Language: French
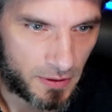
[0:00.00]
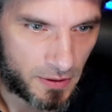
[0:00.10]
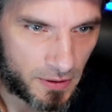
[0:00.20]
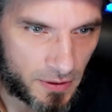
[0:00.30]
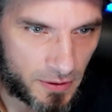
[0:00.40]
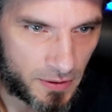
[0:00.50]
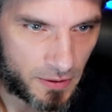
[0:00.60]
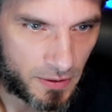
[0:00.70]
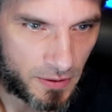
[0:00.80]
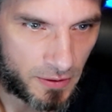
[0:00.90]

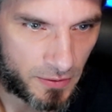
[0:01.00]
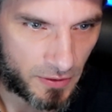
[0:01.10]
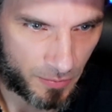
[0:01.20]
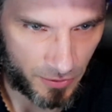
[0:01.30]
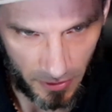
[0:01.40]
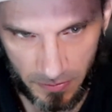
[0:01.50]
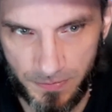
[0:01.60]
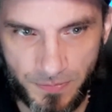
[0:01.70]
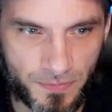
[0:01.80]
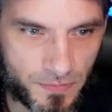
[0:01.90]
Euh, très bien.
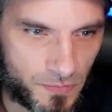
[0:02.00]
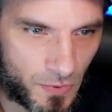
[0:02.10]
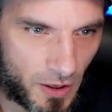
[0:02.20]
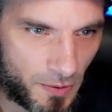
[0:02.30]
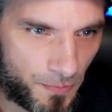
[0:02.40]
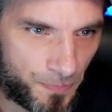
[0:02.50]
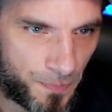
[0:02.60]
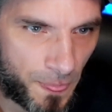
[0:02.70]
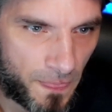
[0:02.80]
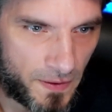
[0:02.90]
Voilà.
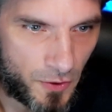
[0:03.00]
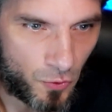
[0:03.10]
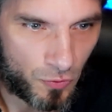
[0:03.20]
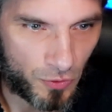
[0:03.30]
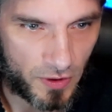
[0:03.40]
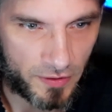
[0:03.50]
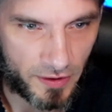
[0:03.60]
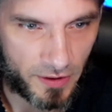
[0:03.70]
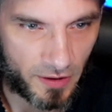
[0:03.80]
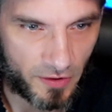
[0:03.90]
Et augmente
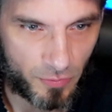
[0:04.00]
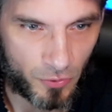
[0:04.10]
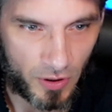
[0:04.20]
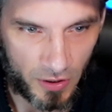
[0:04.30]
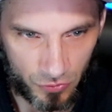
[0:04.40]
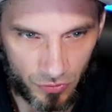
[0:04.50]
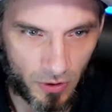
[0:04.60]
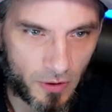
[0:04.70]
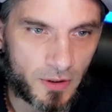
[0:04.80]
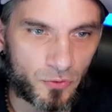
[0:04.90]
l'attaque et la def pendant un
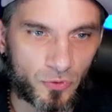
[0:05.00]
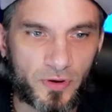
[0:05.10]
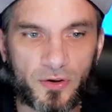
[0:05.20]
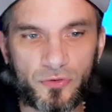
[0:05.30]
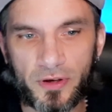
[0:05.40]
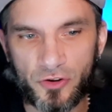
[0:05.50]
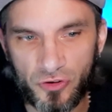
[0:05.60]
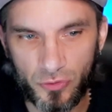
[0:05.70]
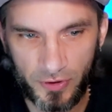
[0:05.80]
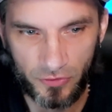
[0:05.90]
tour. Donc ça reste dégâts
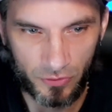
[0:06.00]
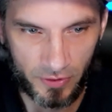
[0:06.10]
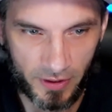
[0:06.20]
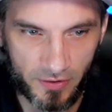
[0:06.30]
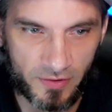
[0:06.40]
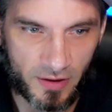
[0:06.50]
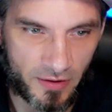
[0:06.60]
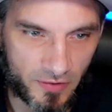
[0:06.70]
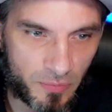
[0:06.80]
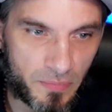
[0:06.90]
gigantesques, dégâts
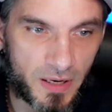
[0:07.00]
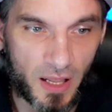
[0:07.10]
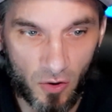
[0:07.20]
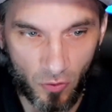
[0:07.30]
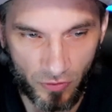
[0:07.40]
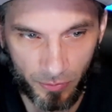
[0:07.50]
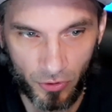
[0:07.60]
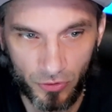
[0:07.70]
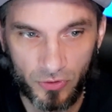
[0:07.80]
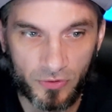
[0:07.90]
titanesques. Mais là, on va
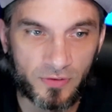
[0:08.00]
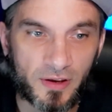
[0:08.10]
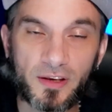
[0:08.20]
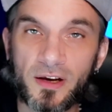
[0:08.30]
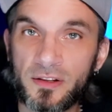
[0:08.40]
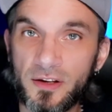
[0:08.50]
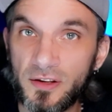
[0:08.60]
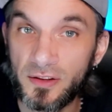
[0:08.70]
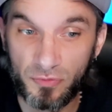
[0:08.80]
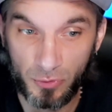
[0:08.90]
proc, stack, attaque
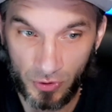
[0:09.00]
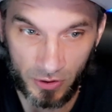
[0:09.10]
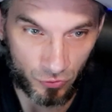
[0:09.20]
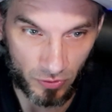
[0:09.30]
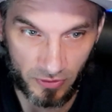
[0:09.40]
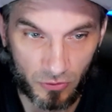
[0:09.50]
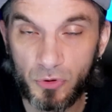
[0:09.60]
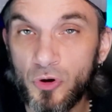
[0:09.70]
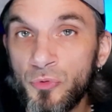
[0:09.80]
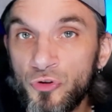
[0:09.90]
et def pendant un tour,
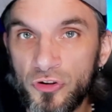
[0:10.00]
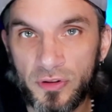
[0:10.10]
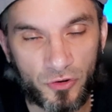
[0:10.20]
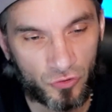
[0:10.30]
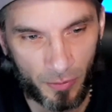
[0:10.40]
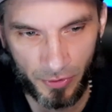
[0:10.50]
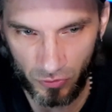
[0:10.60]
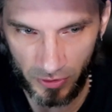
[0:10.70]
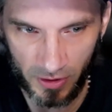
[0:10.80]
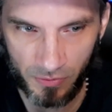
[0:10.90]
exactement comme Gogeta. Je rappelle, ce
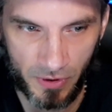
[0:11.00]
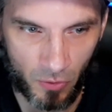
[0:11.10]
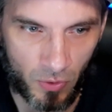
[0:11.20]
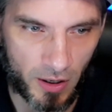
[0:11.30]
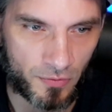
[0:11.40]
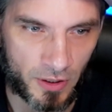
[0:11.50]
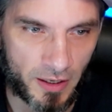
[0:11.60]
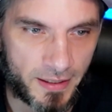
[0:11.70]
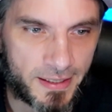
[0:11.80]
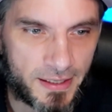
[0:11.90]
sont des cartes miroirs. Voilà.
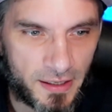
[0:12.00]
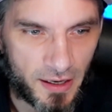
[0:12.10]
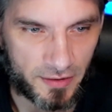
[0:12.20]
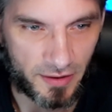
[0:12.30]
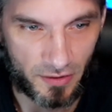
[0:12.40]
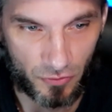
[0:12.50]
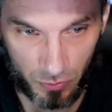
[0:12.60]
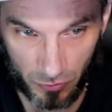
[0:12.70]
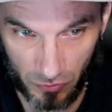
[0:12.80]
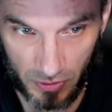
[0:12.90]
Attaque et défense
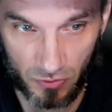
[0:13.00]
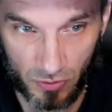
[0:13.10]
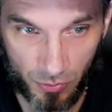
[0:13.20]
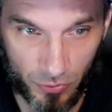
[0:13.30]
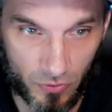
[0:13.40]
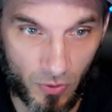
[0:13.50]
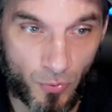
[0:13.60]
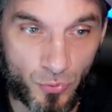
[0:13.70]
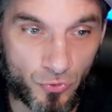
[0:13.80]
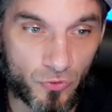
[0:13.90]
plus 180%.
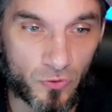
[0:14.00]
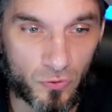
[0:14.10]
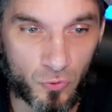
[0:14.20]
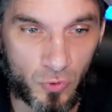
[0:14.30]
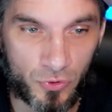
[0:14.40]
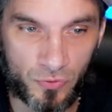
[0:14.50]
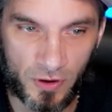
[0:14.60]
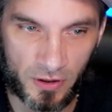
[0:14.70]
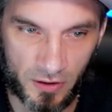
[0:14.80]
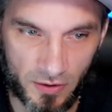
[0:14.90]
Une chance sur 3 de
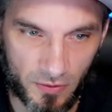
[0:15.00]
faire un crit.